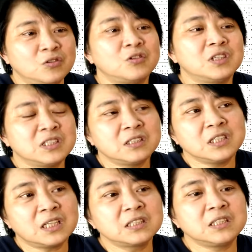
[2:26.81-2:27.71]
对对，就
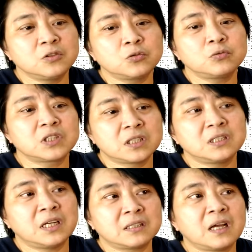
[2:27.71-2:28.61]
像京都车
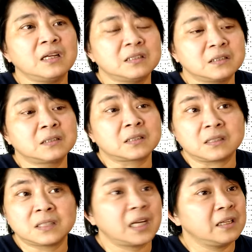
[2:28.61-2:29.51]
站，它也是整
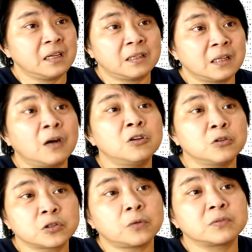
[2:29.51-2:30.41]
个拆掉，然后
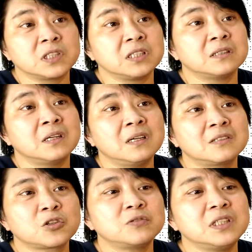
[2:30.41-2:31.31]
又重建，
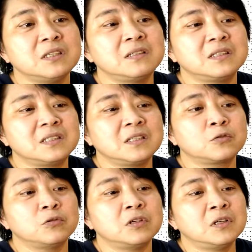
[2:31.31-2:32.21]
重建的结
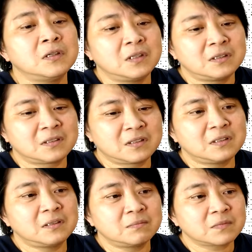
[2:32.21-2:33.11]
果
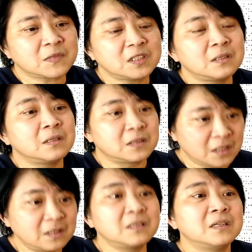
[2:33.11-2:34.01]
是
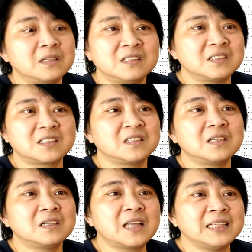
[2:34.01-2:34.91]
真的很值
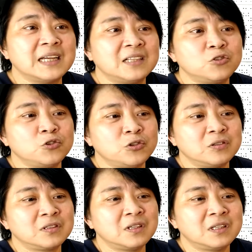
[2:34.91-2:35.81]
得大家
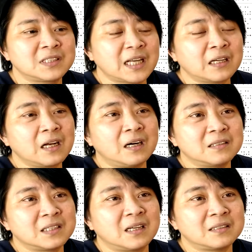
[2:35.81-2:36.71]
去参考。
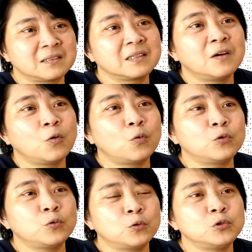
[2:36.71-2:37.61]
这样，
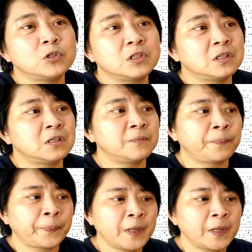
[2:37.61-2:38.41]
我我觉得